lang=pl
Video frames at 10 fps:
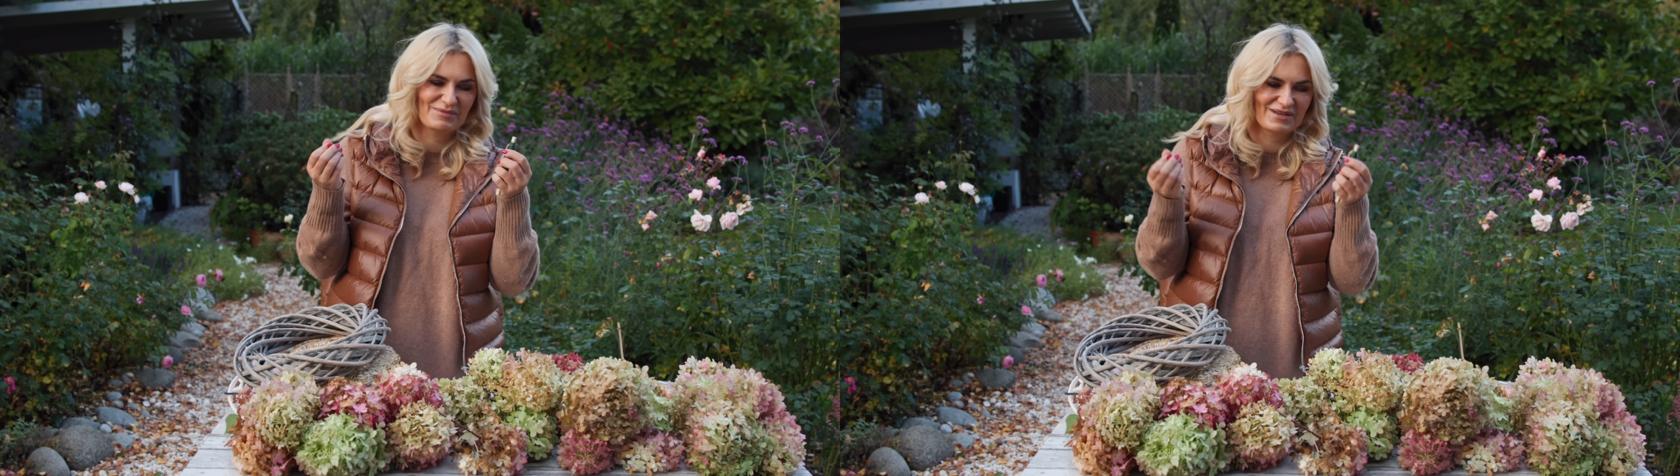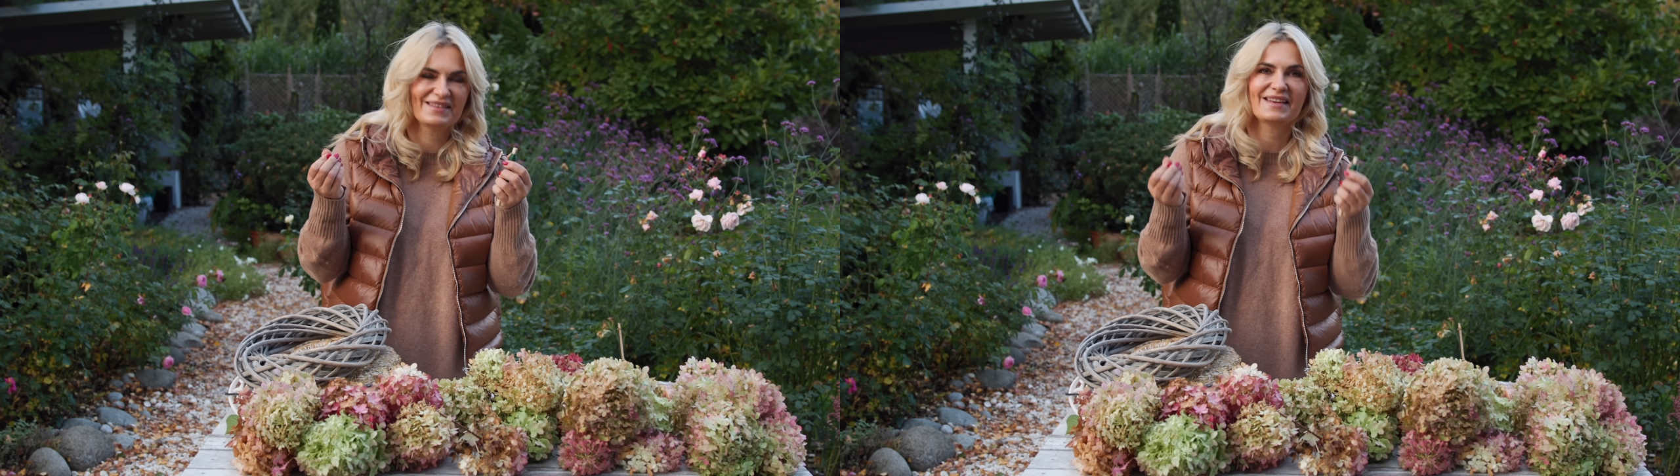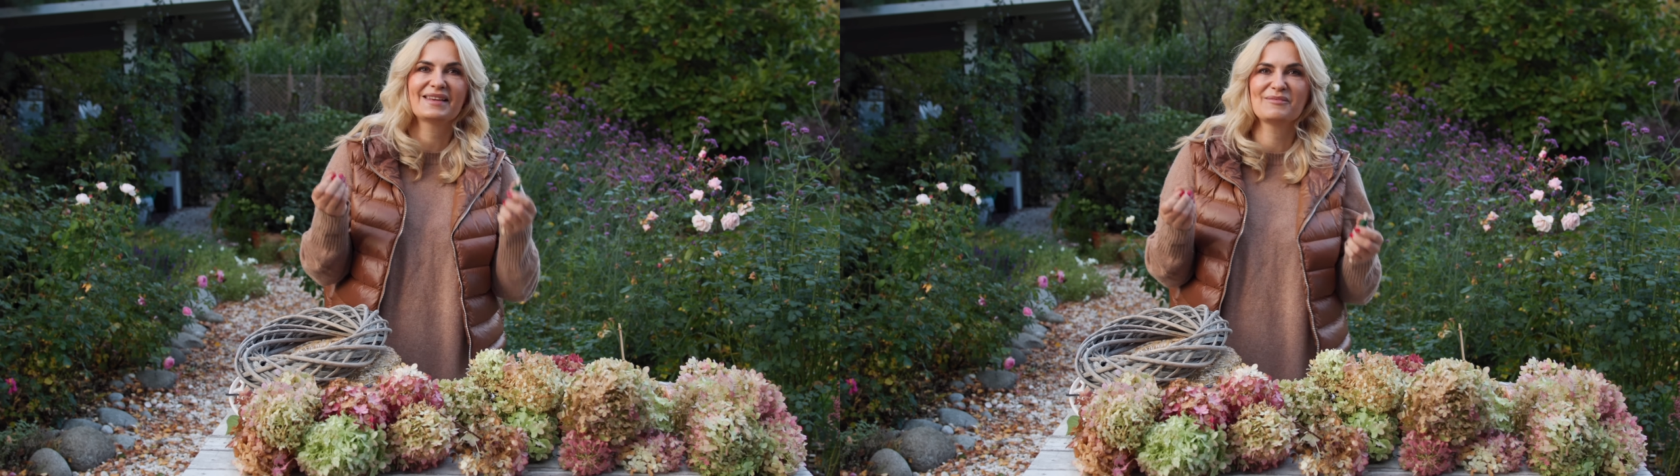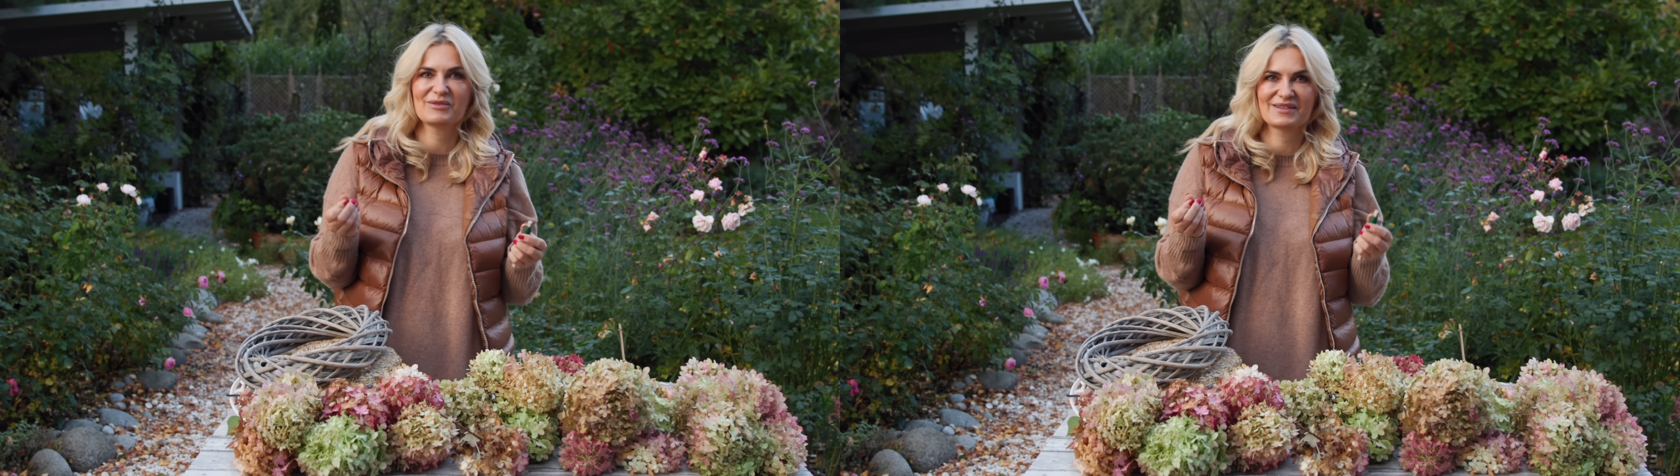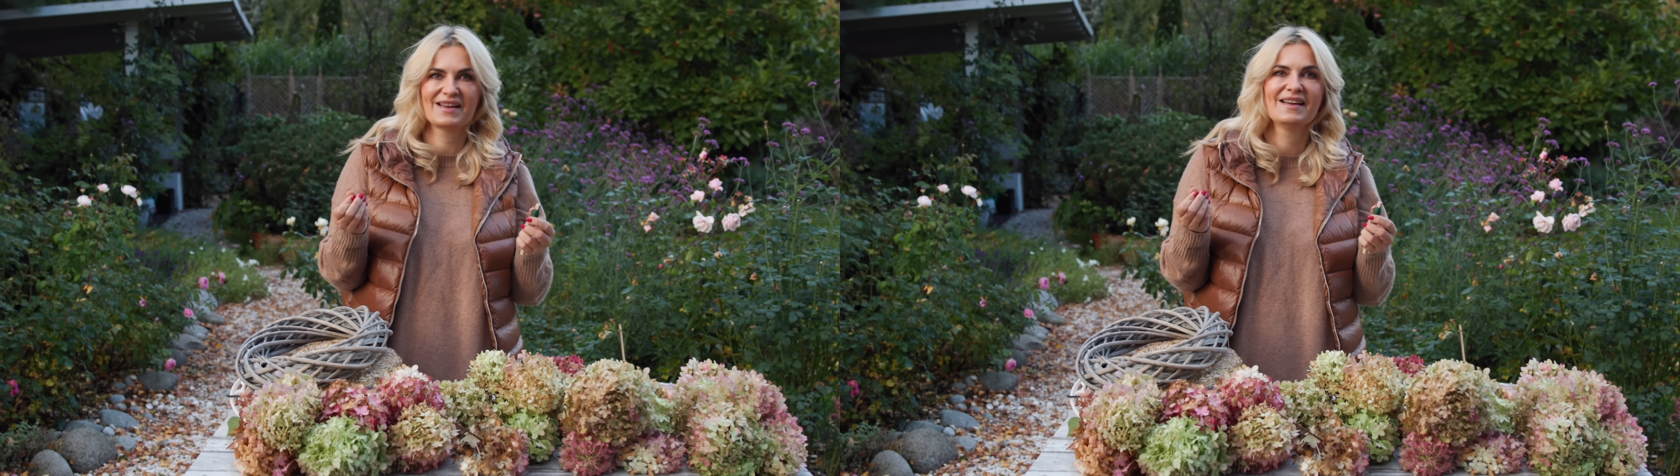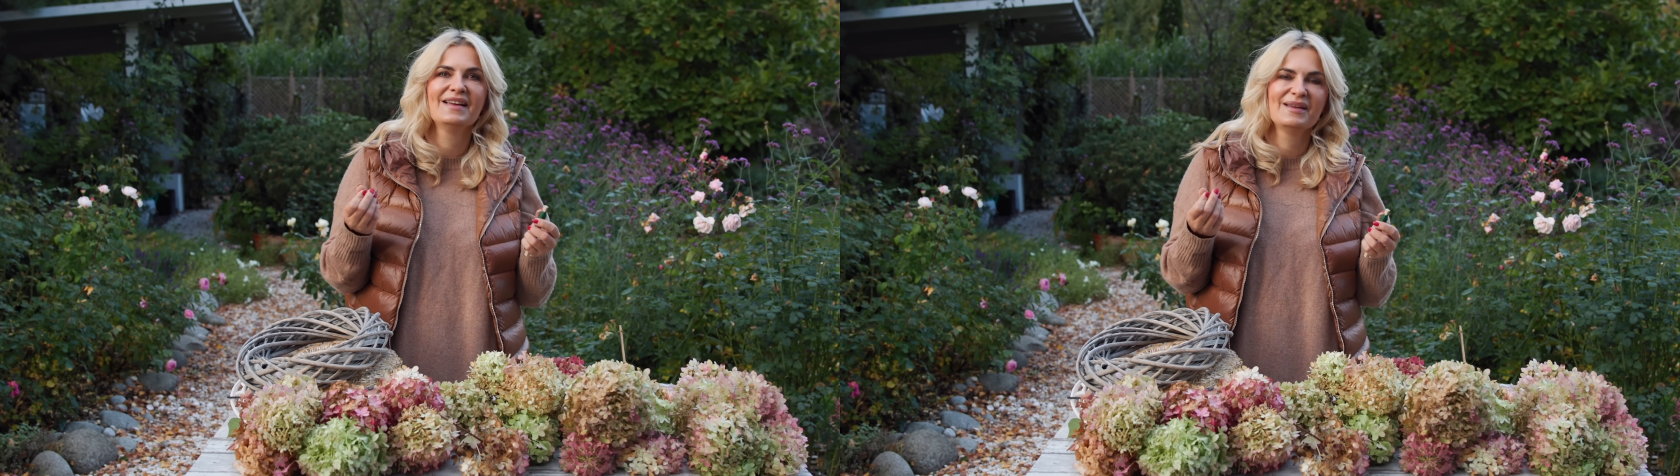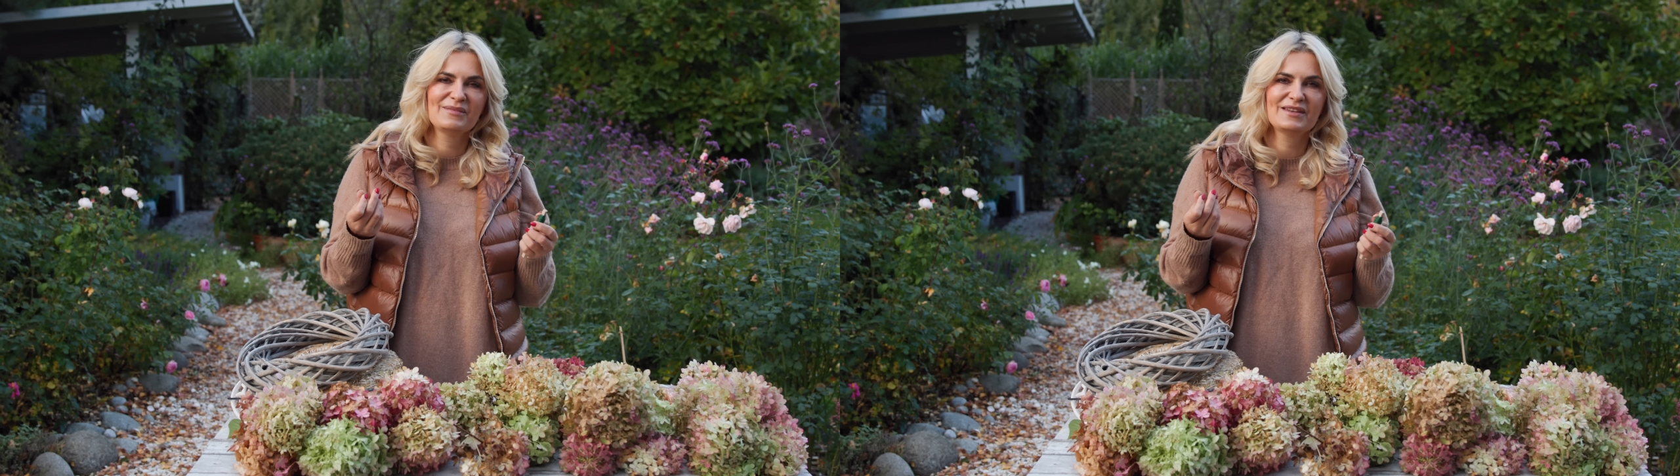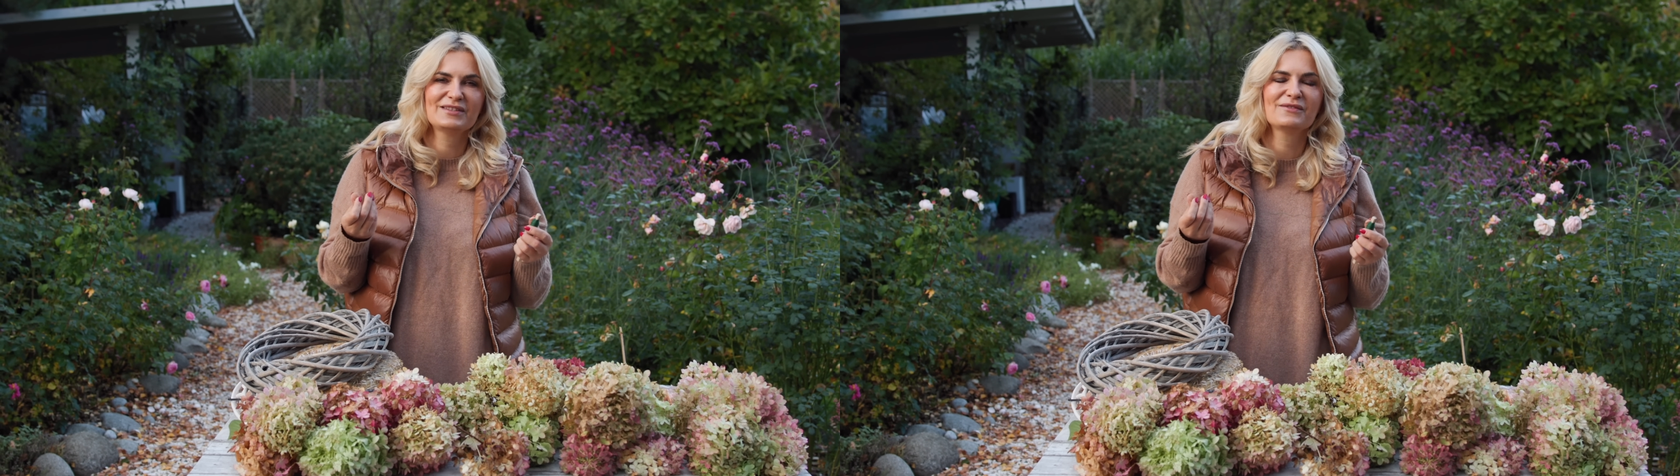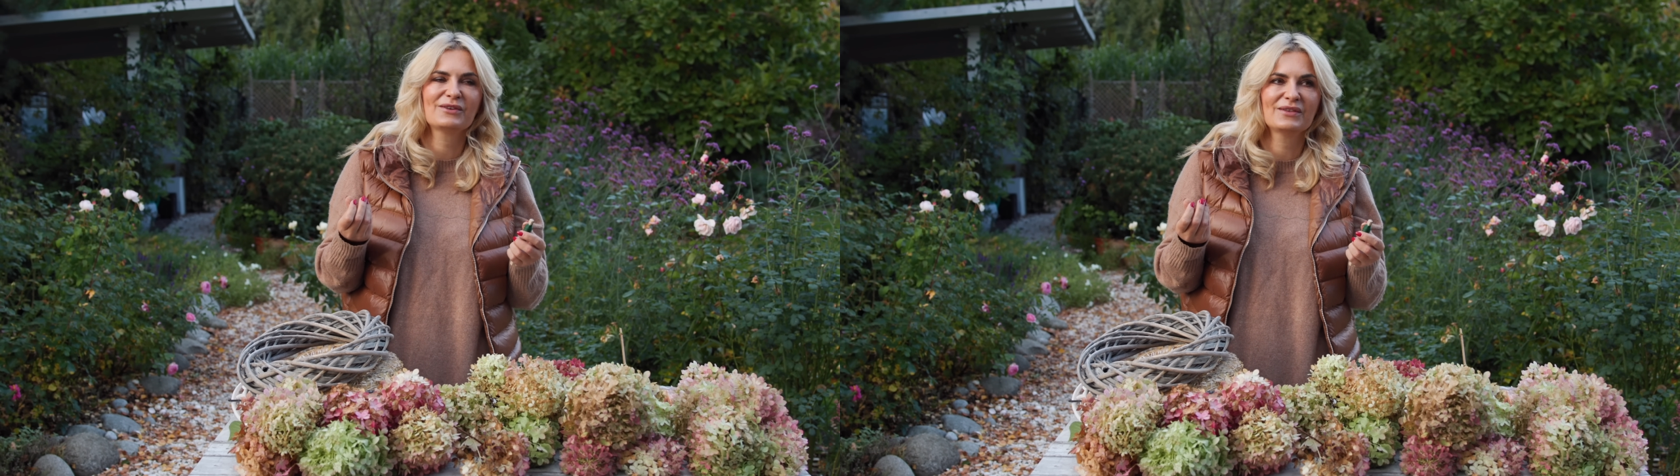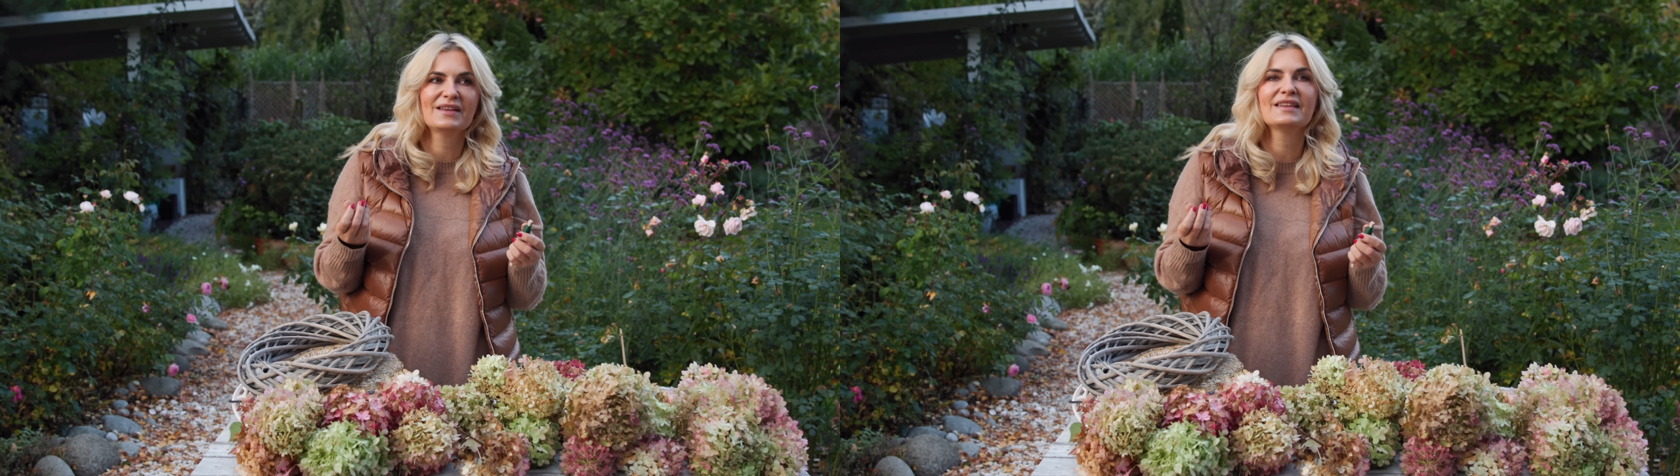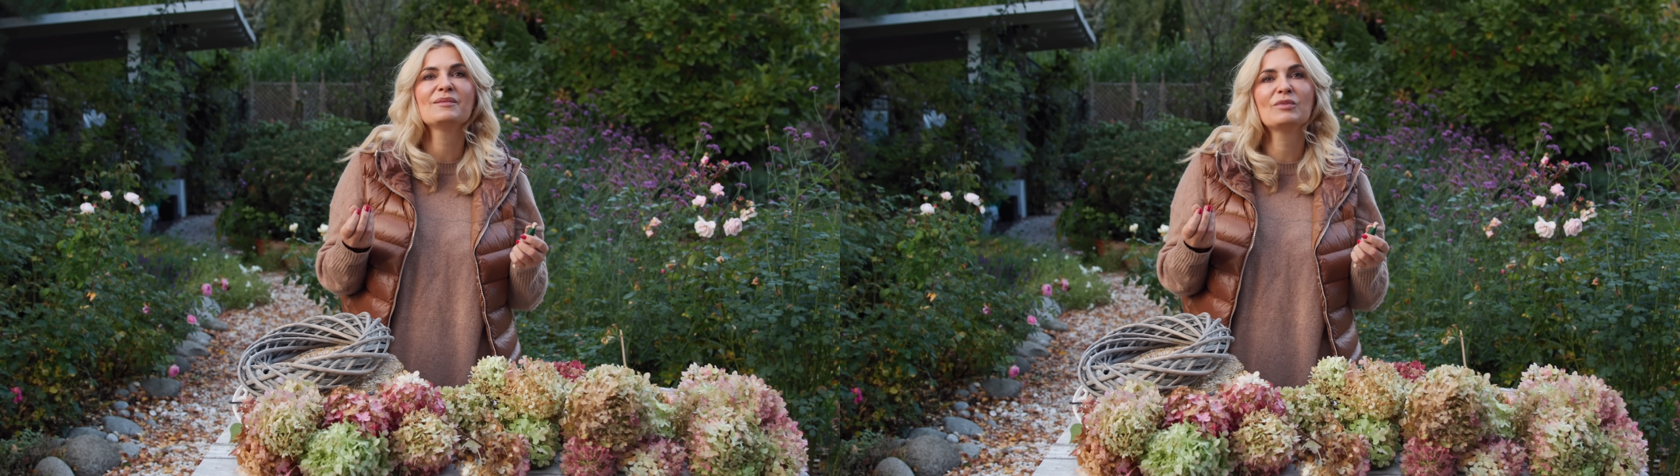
sprzęt, jaki można mieć do wykonania